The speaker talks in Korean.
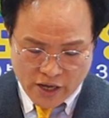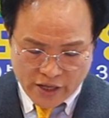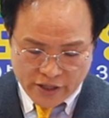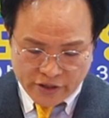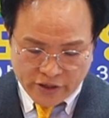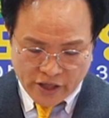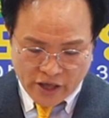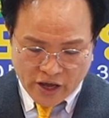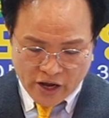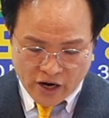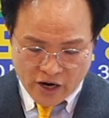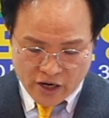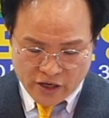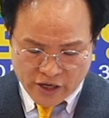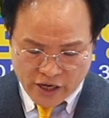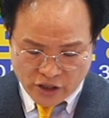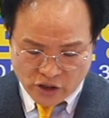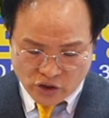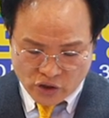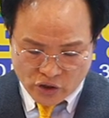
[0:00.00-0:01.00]
내가
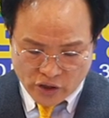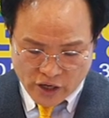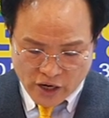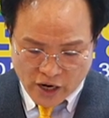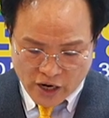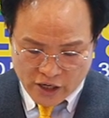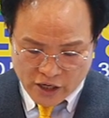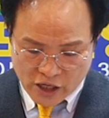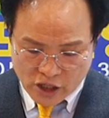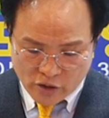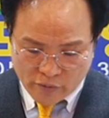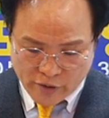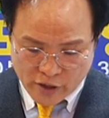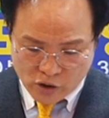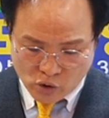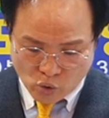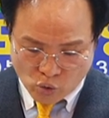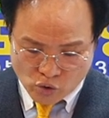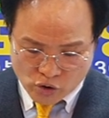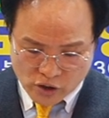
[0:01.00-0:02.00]
옛적에 하나님의
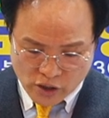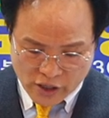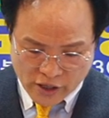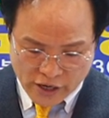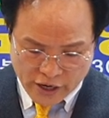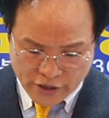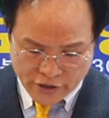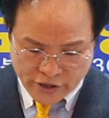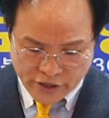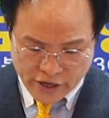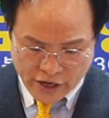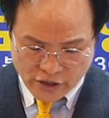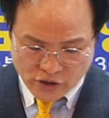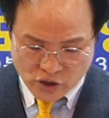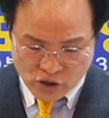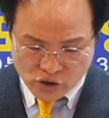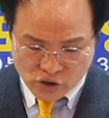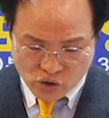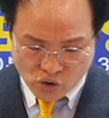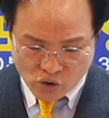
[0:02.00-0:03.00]
동산 에덴에
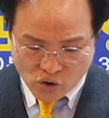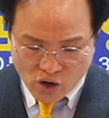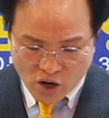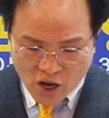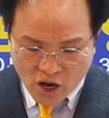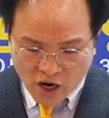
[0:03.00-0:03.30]
있어서